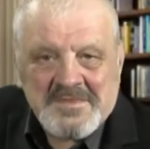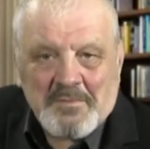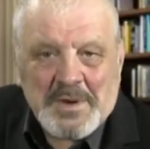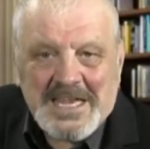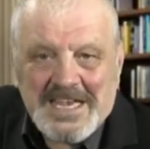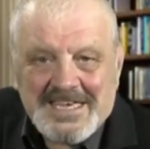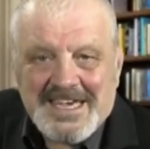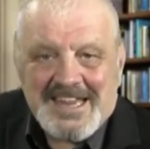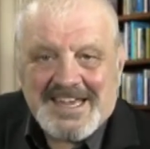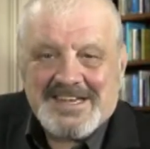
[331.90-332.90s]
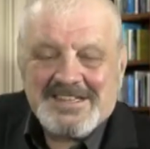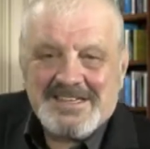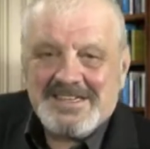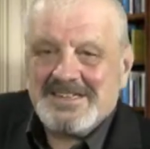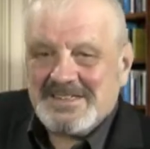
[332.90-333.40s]
в понедельник,
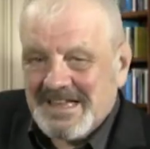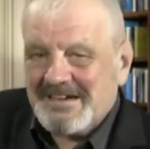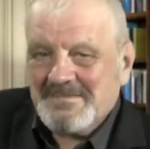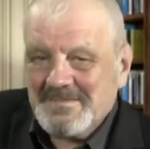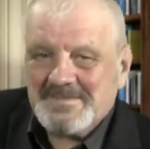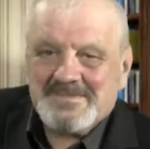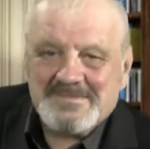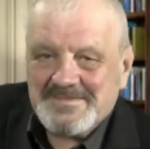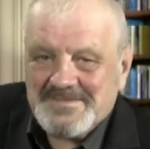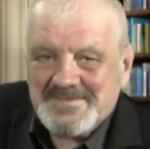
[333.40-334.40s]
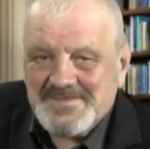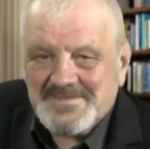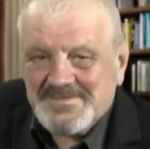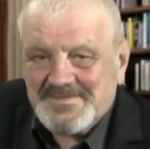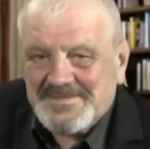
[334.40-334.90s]
и там
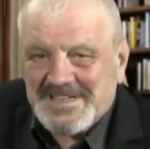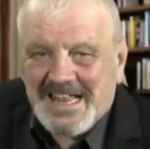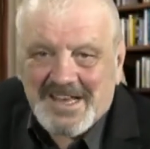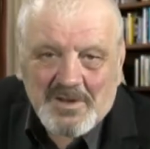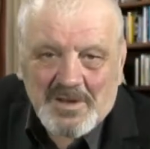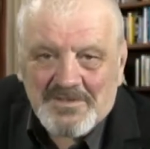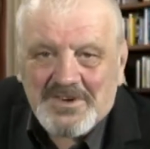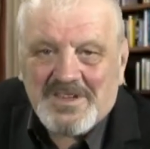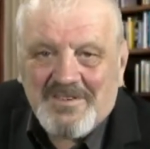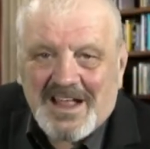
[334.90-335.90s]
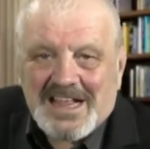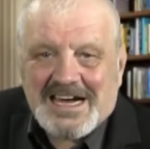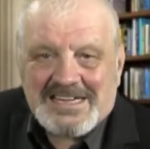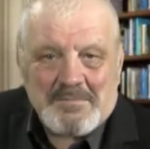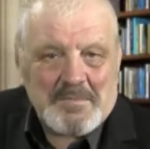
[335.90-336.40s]
в среду или в четверг
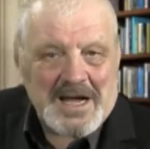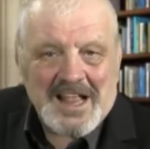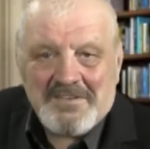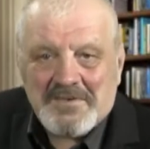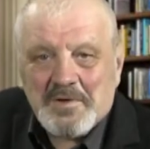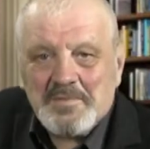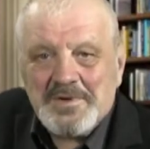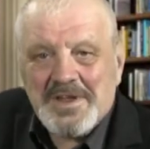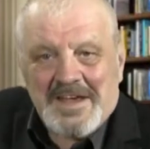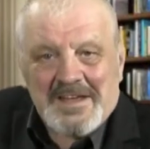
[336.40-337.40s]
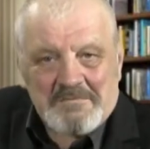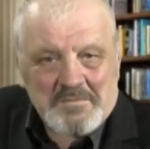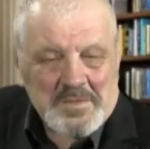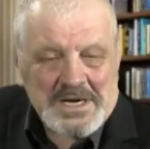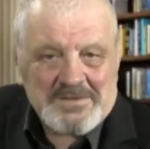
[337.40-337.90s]
как-то по графику будет.
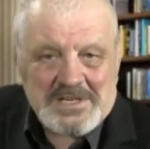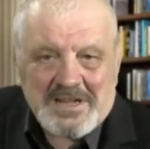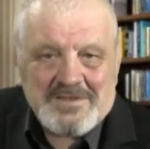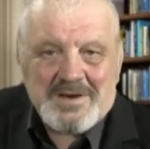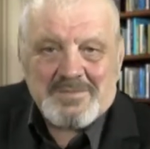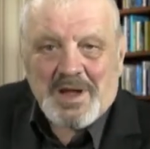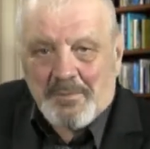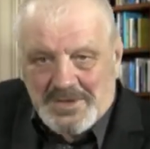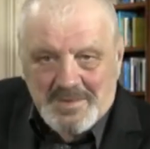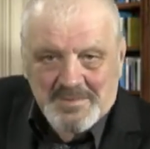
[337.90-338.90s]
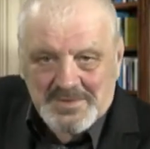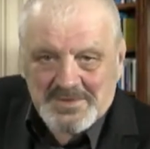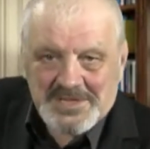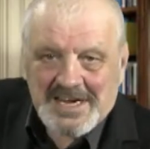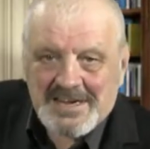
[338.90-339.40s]
Мы вот эту тему, допустим,
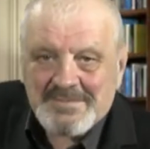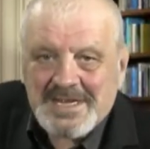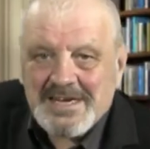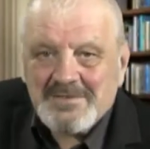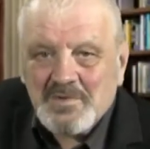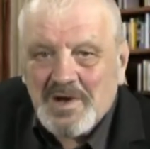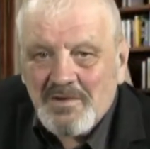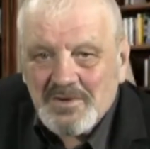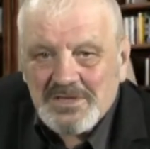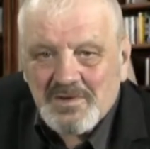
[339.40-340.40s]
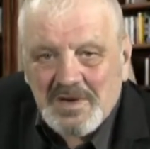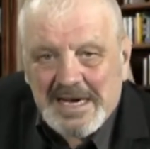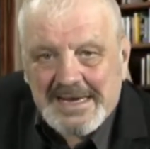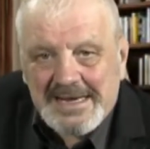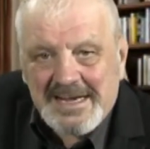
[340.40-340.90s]
обсуждаем, да, у кого что
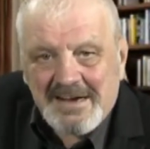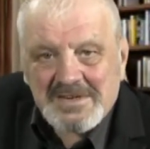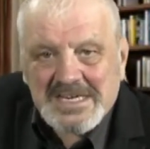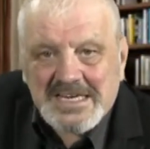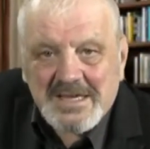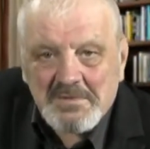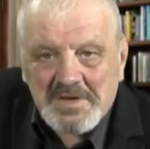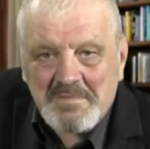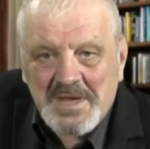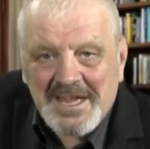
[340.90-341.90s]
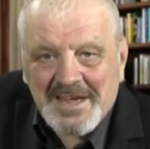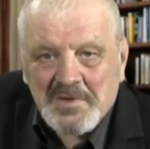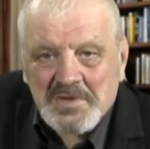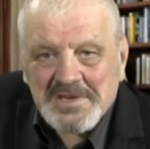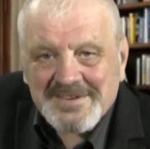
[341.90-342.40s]
как. Вы знаете, люди
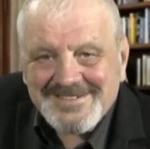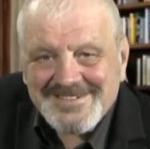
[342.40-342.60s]
меняются.